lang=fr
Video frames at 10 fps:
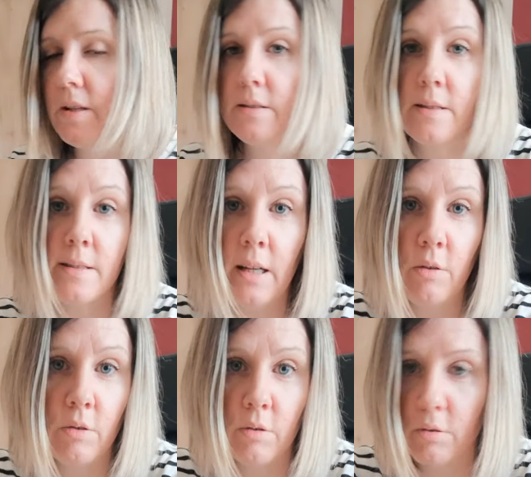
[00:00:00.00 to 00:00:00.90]
C'est ça
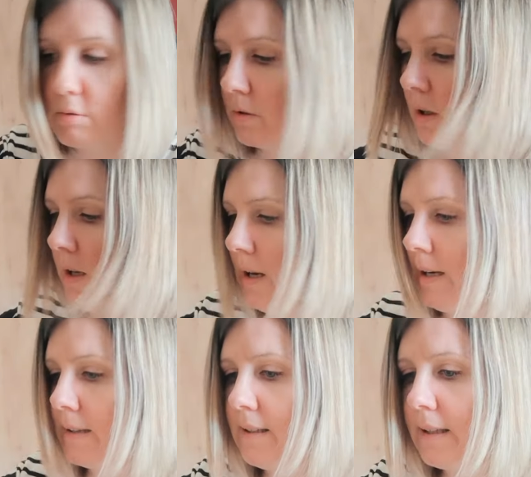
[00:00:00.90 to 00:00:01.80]

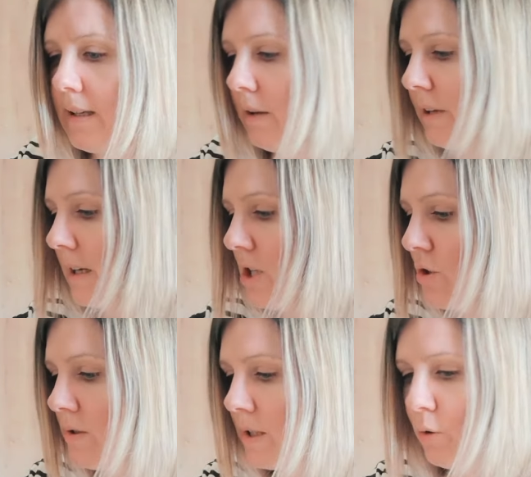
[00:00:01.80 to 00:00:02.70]
l'intérêt avec les
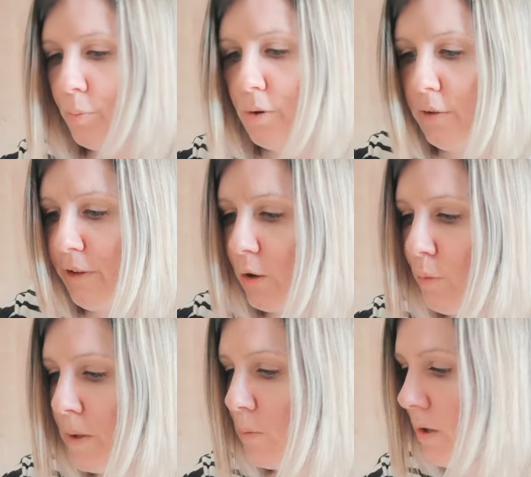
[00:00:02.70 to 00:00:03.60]
jeux, c'est qu'on peut les faire
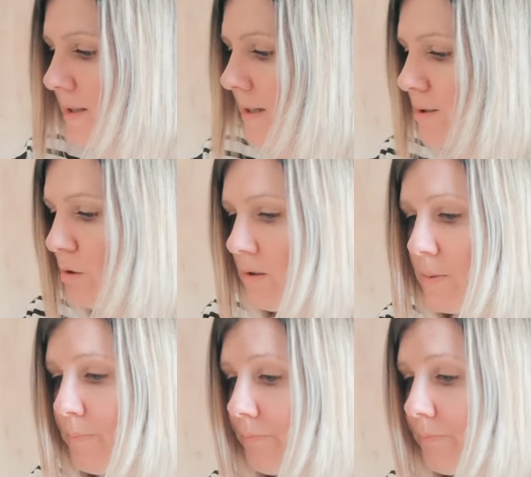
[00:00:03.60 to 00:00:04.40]
complètement à sa sauce.